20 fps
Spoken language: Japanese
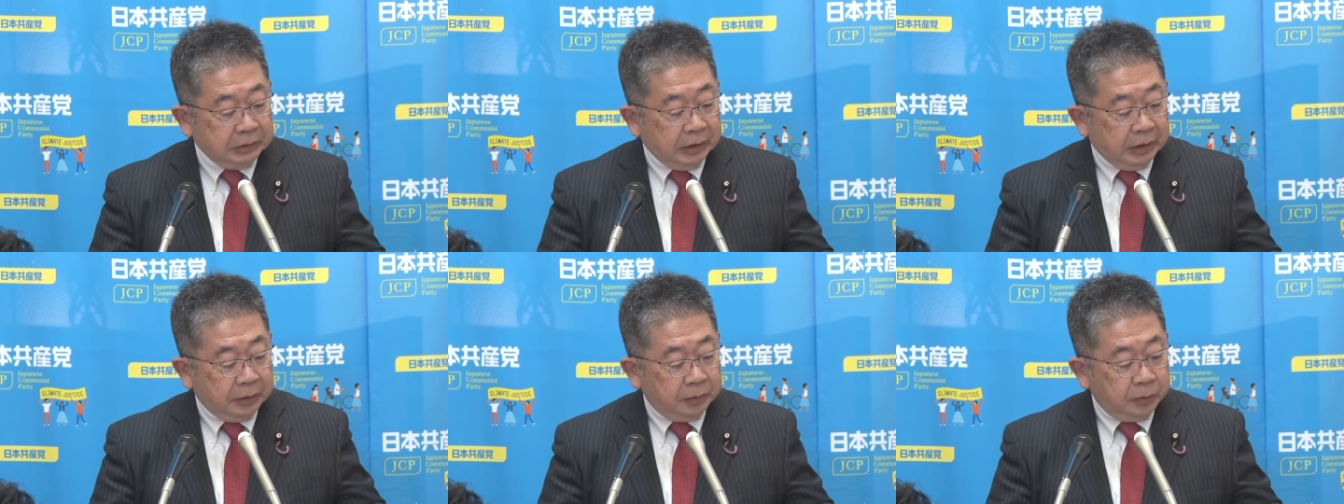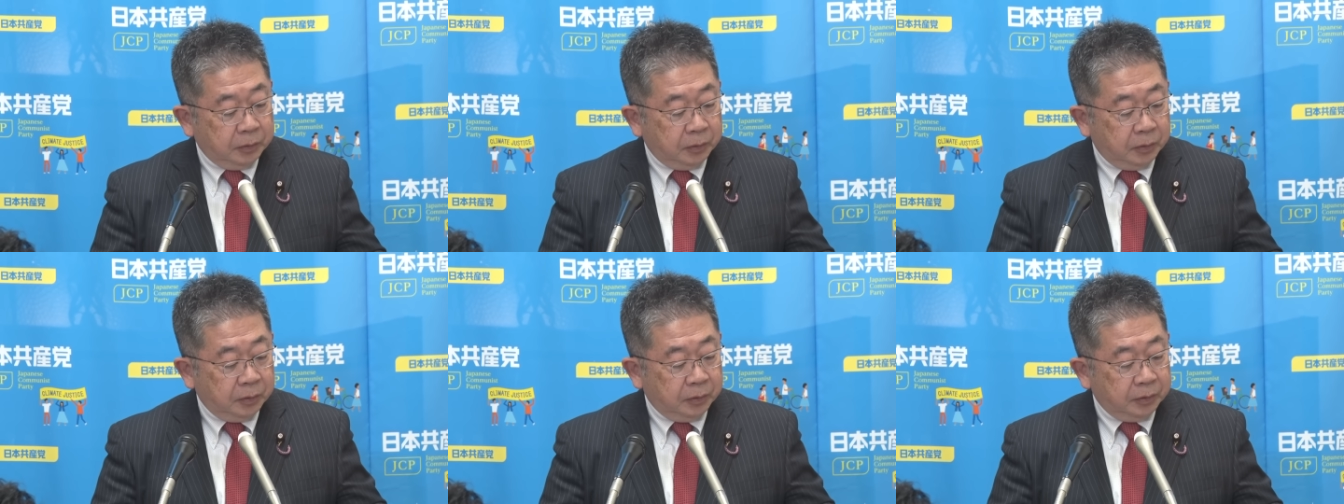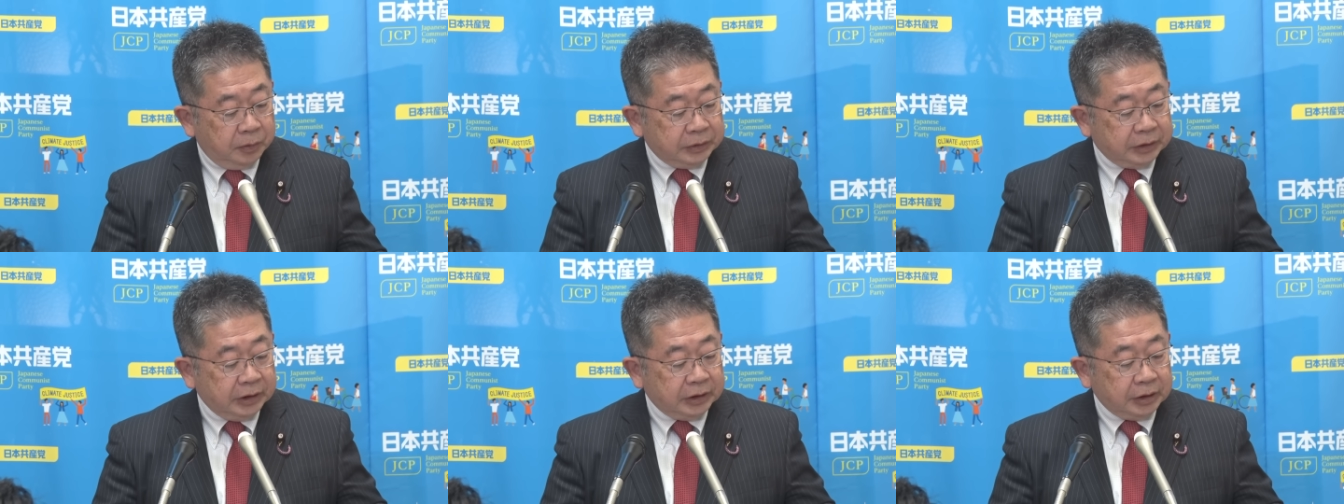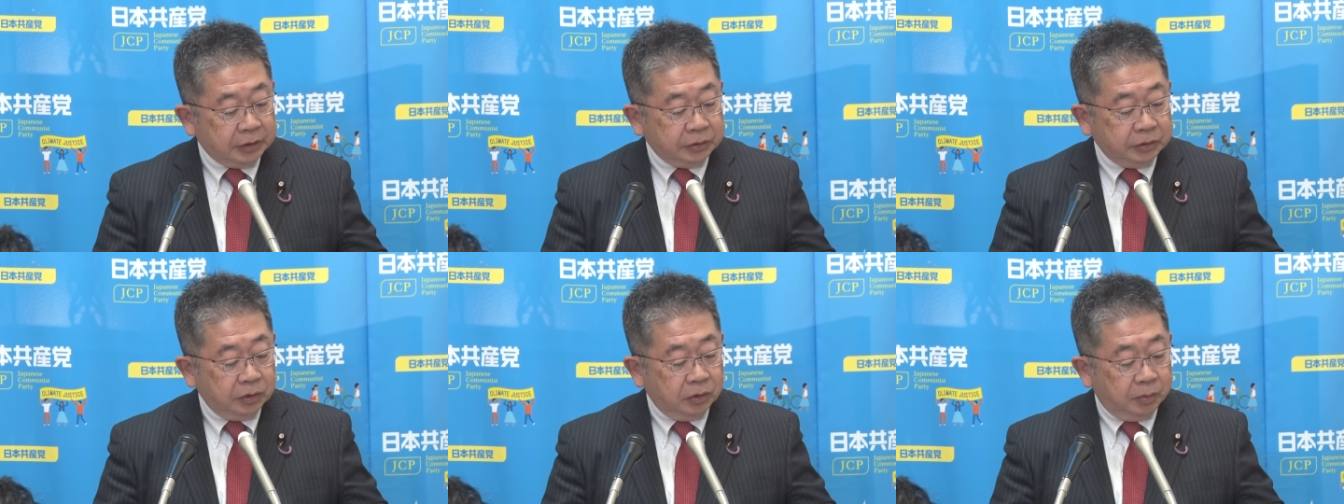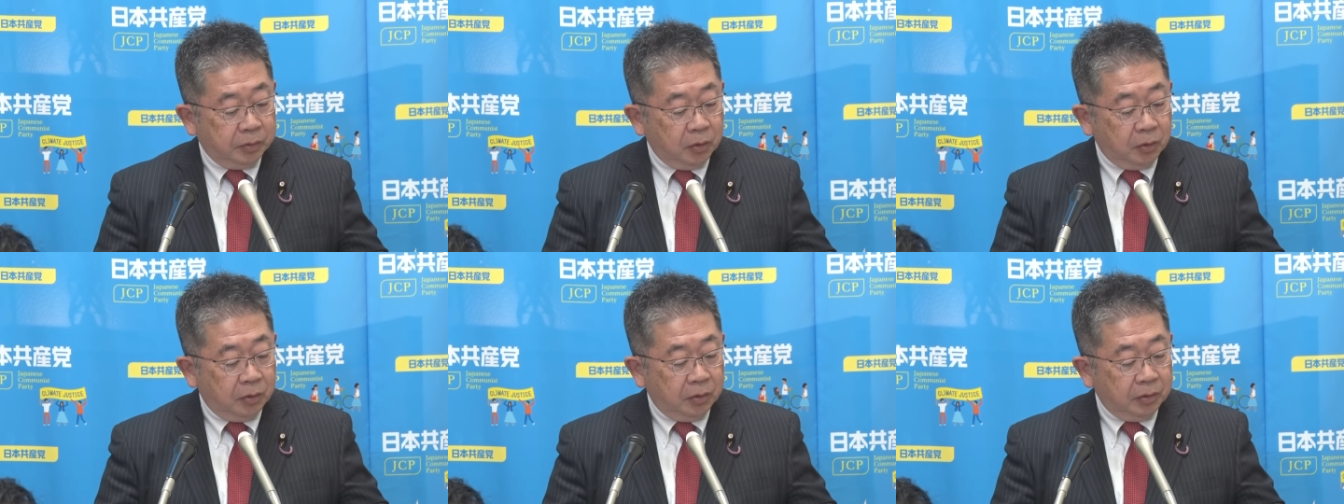あの政策
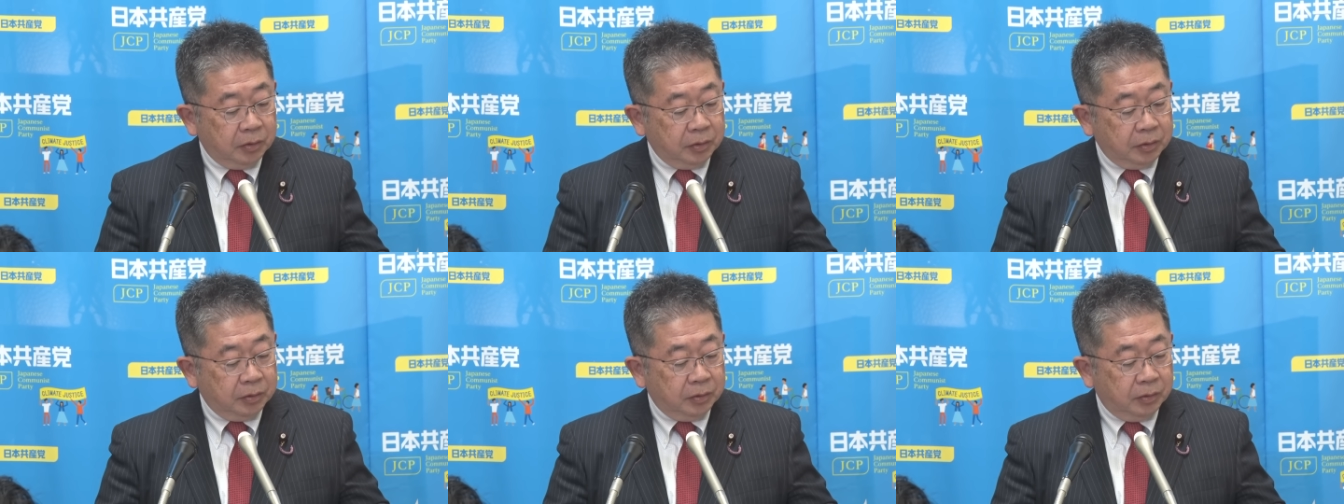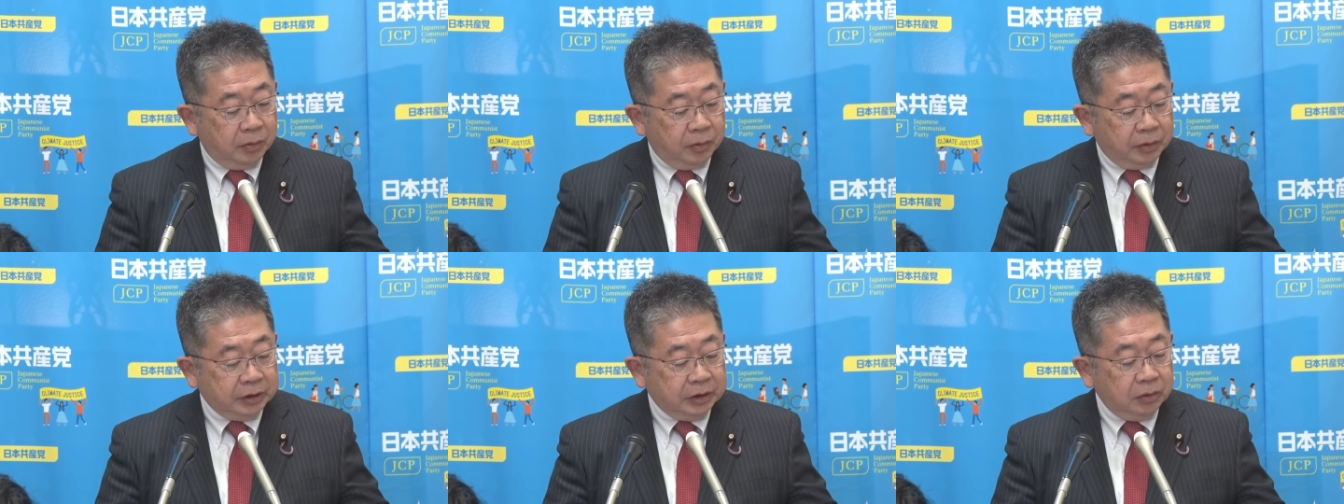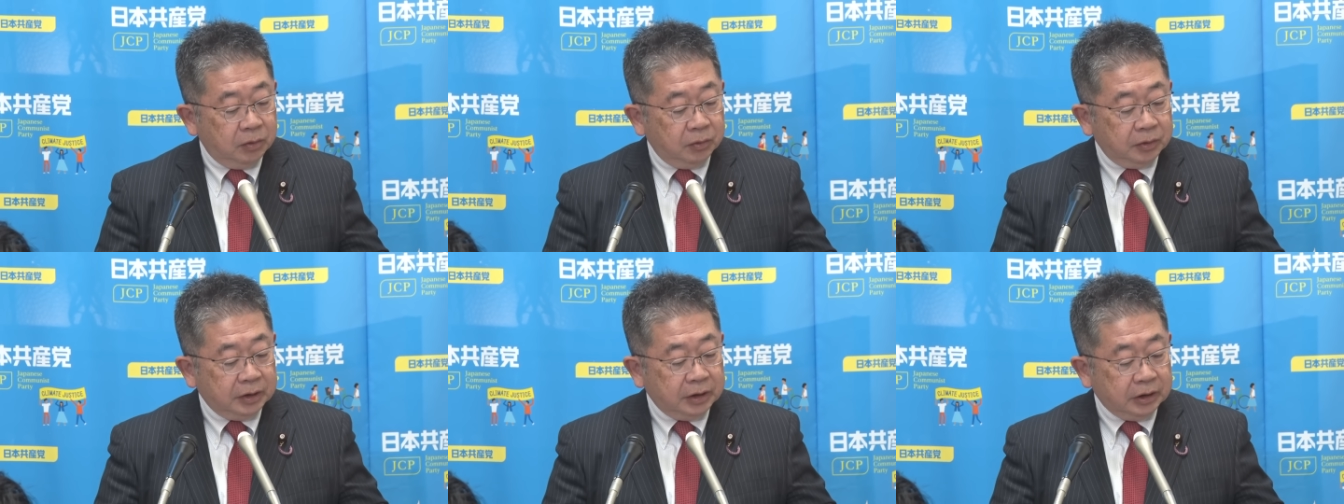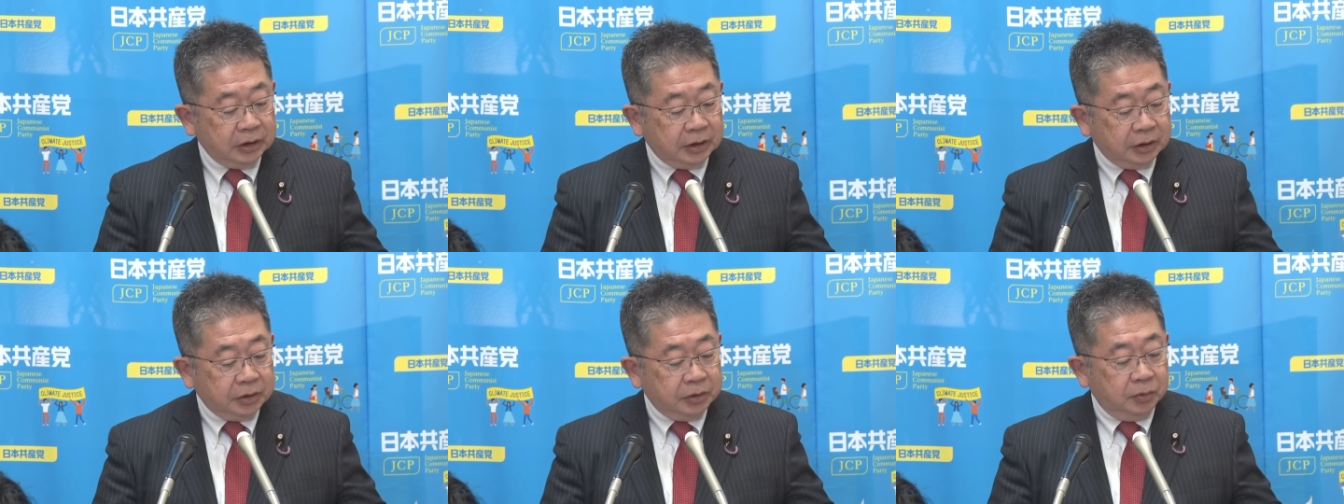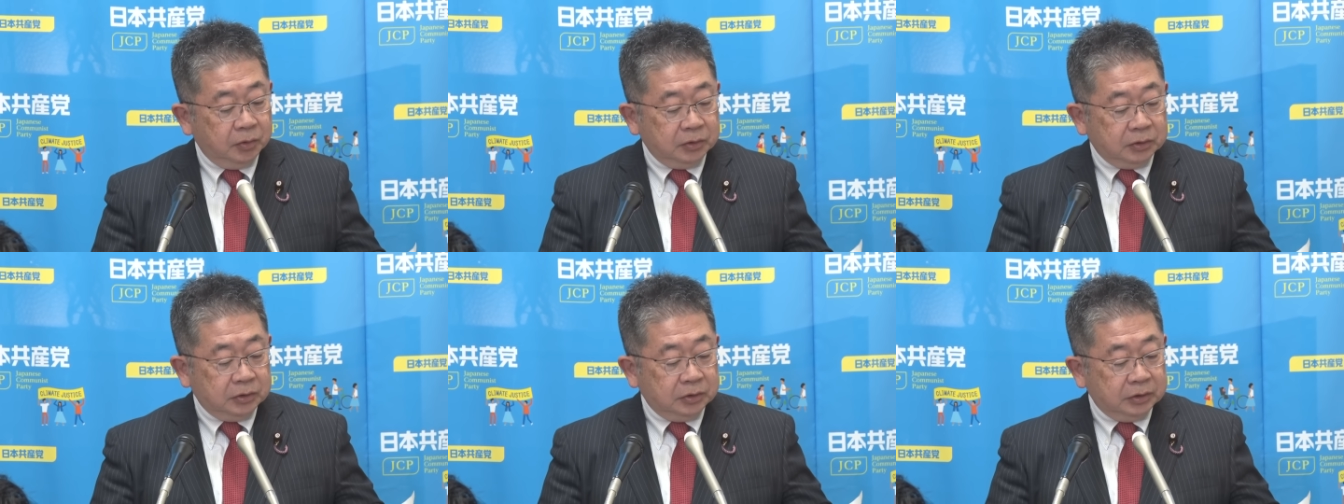要望基本的な
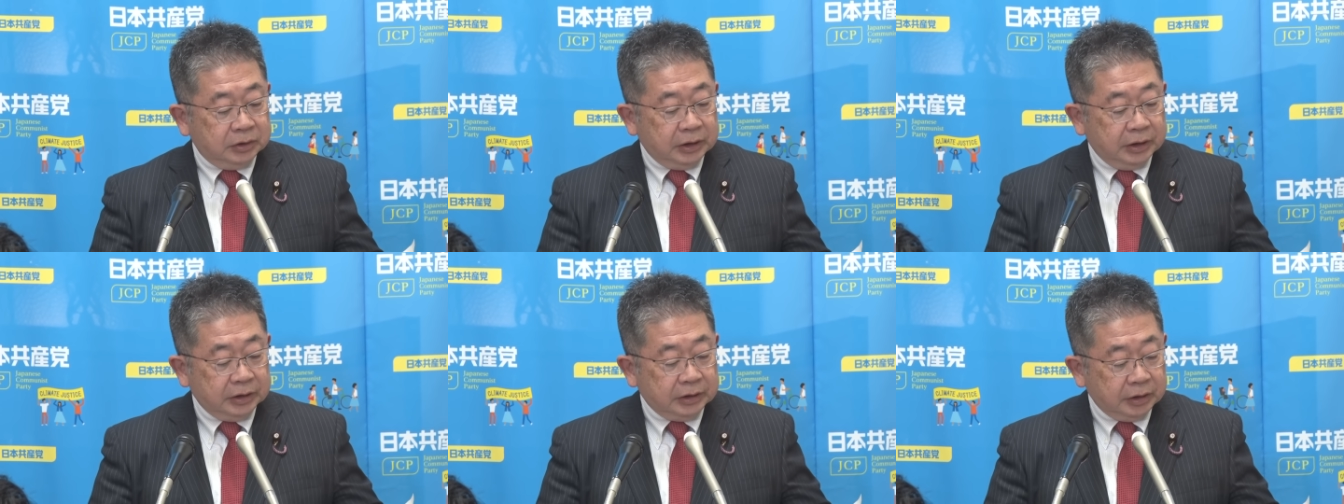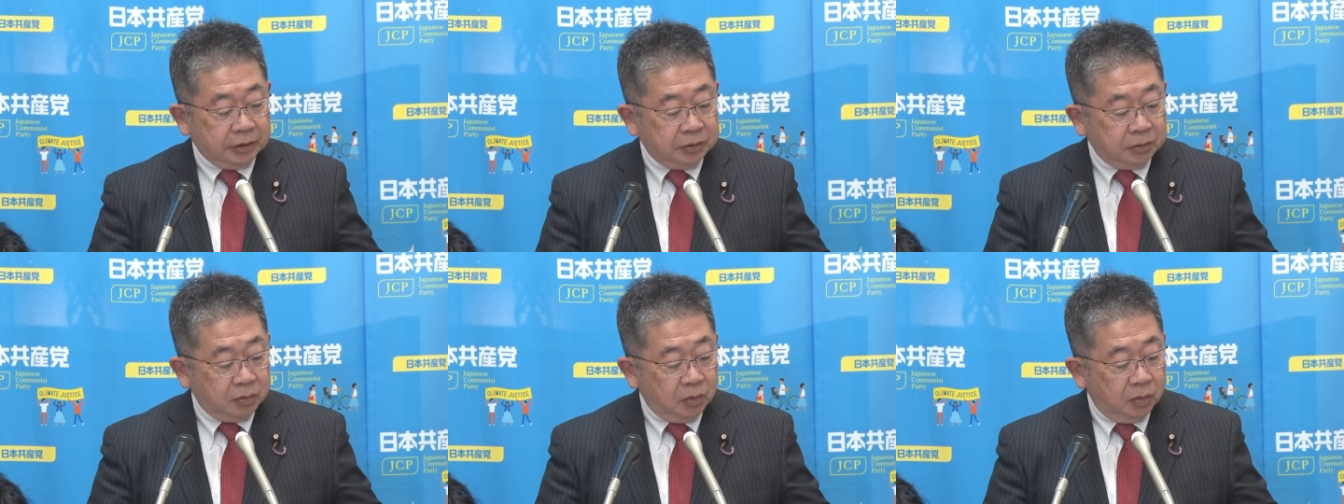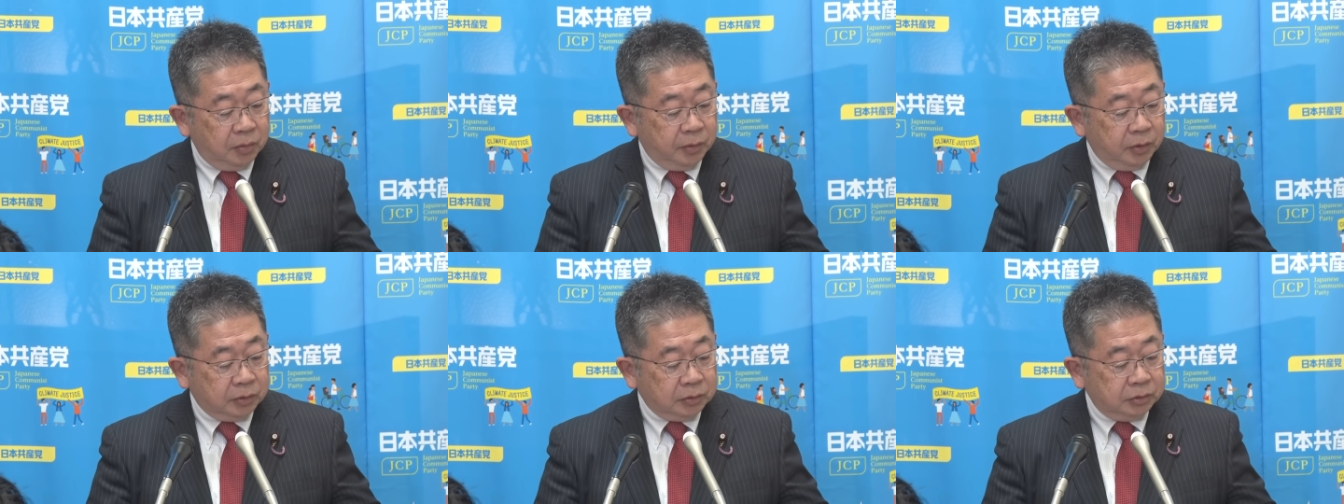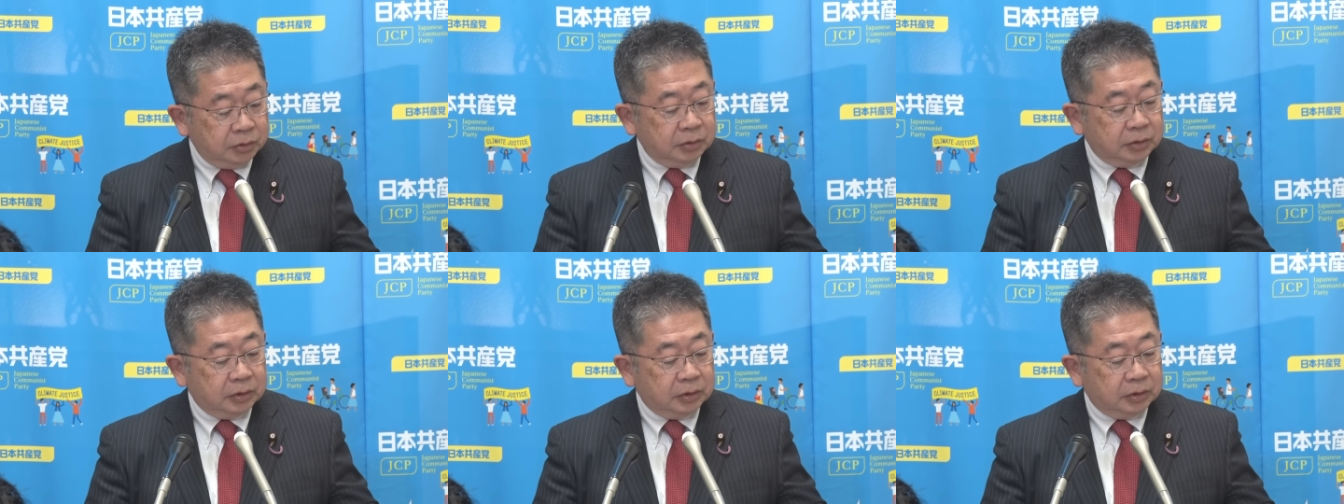共通政策項目